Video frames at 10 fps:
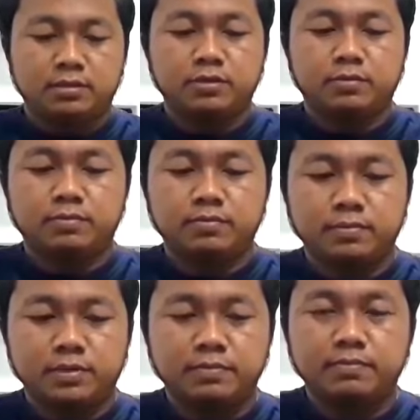จบ
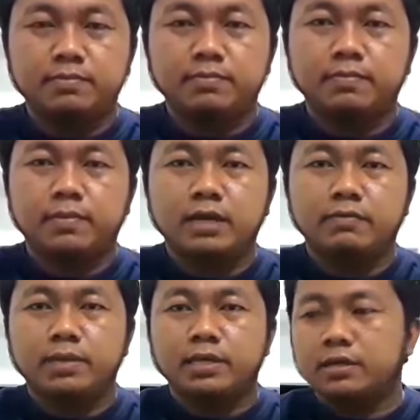คลิปไว้
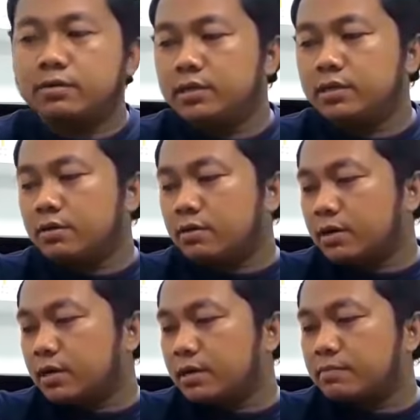เพียงเท่านี้ก่อน
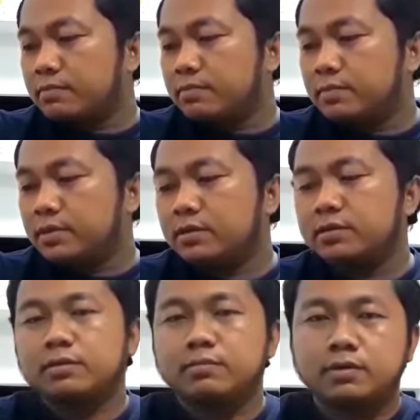นะครับเดี๋ยว
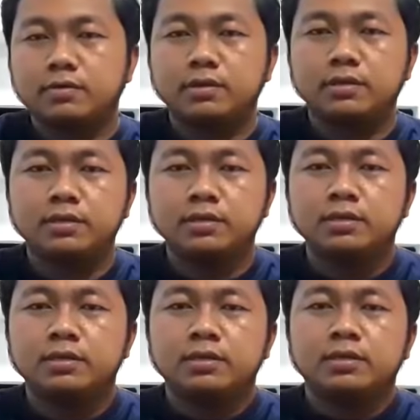จะมาคุย
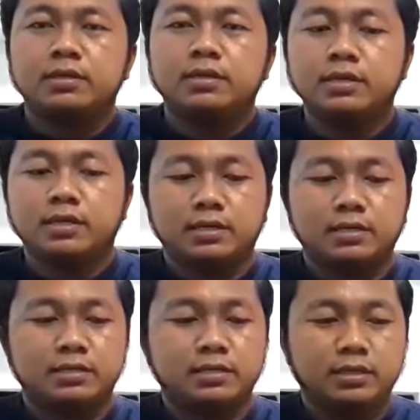เรื่อง
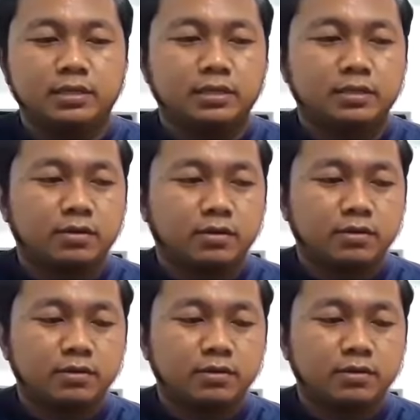อื่นๆกันต่อ